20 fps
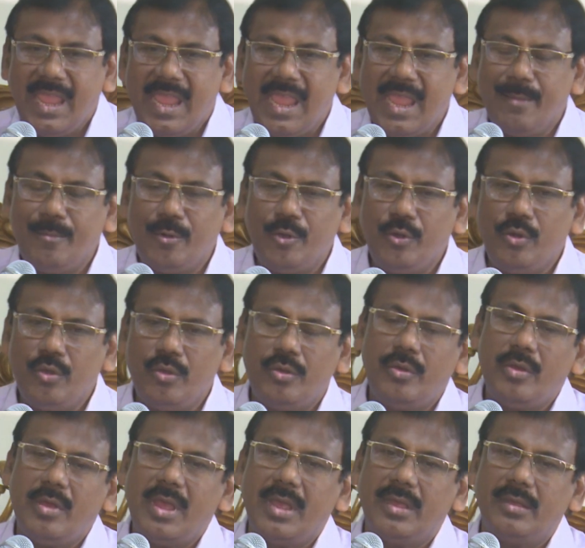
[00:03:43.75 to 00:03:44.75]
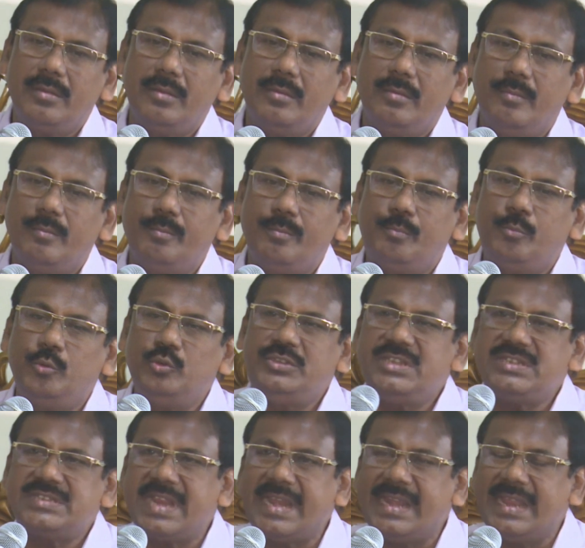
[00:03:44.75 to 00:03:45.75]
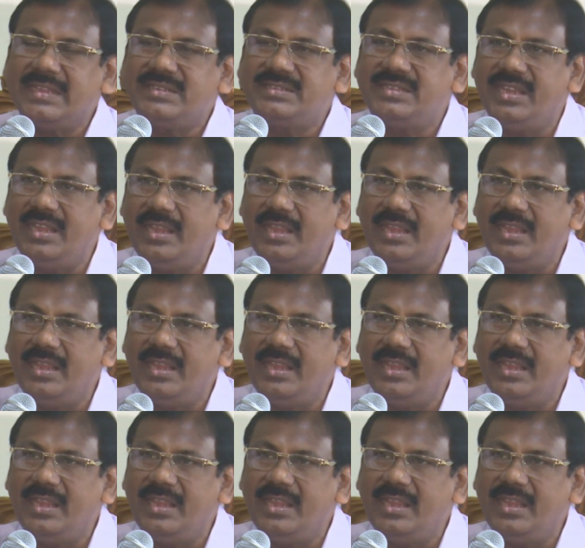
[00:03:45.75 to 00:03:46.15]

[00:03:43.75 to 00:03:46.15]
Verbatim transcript: এমনও প্রতিষ্ঠান আছে